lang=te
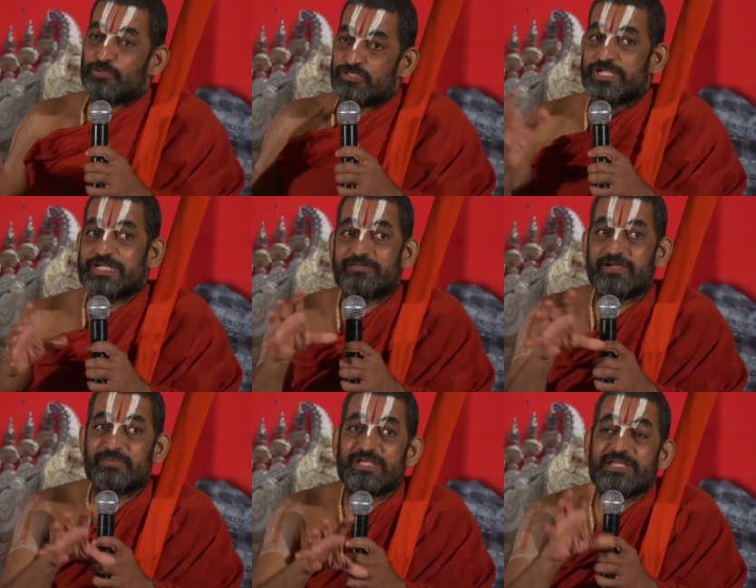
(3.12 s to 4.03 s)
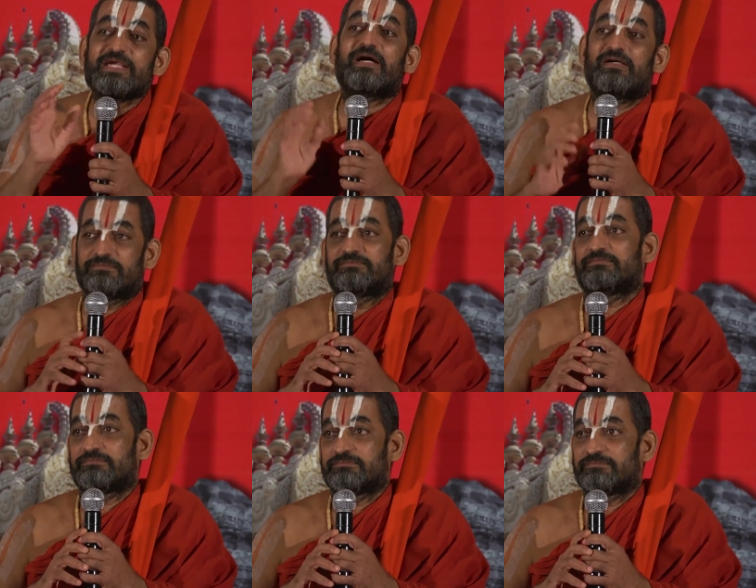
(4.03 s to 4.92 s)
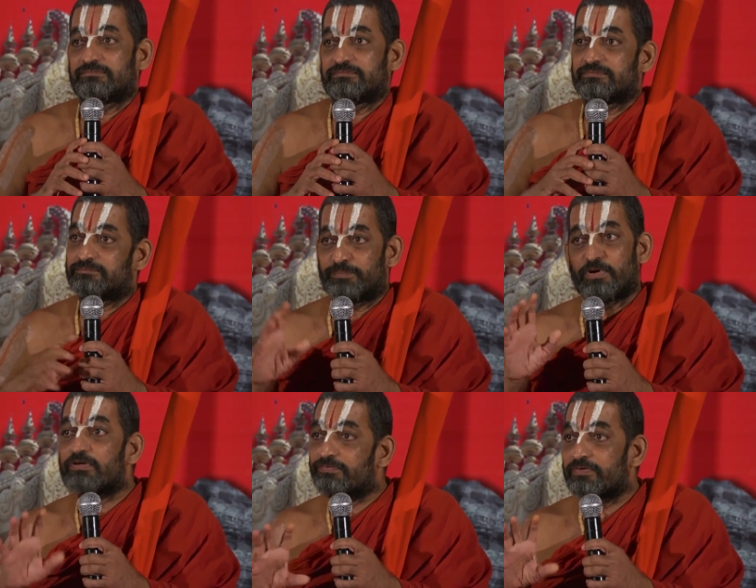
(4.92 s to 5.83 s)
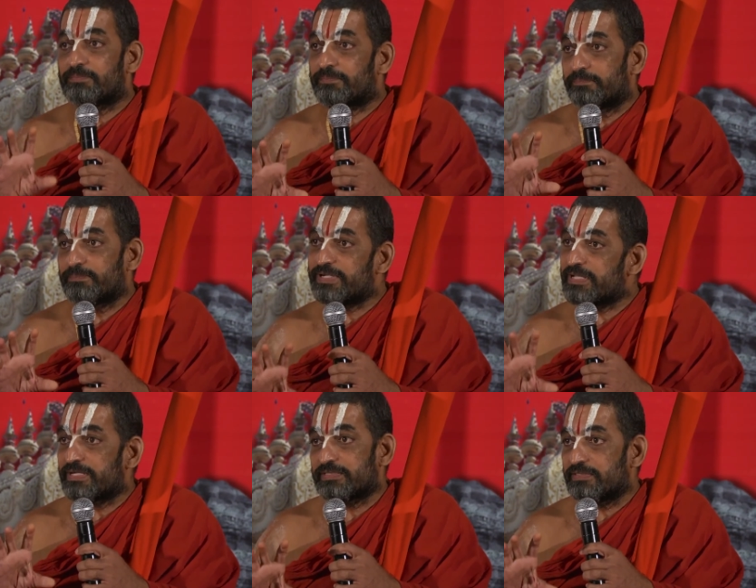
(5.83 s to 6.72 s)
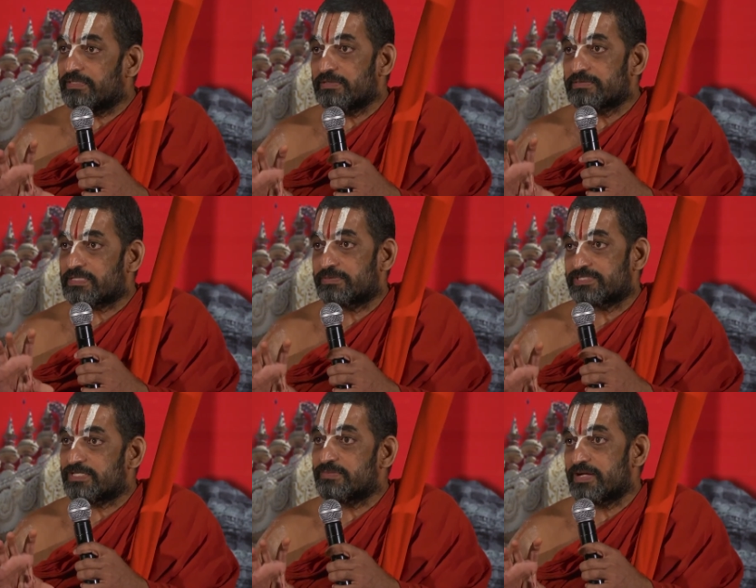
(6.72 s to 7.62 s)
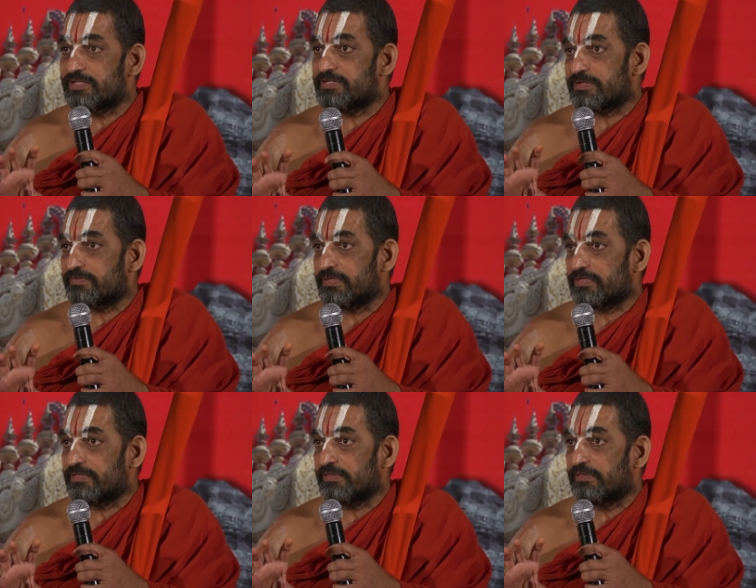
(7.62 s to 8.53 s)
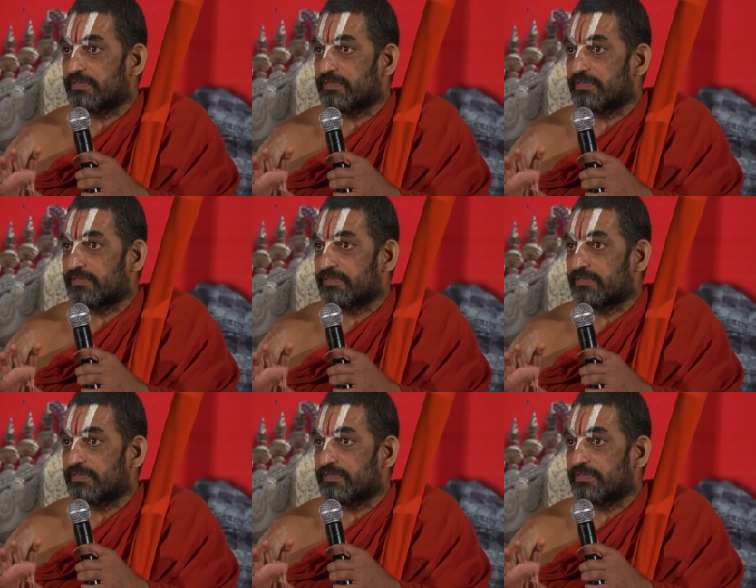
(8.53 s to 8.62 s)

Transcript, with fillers: వచ్చేటటువంటి మీడియా పవర్ఫుల్ మీడియా కదండి సినిమా అనేటటువంటిది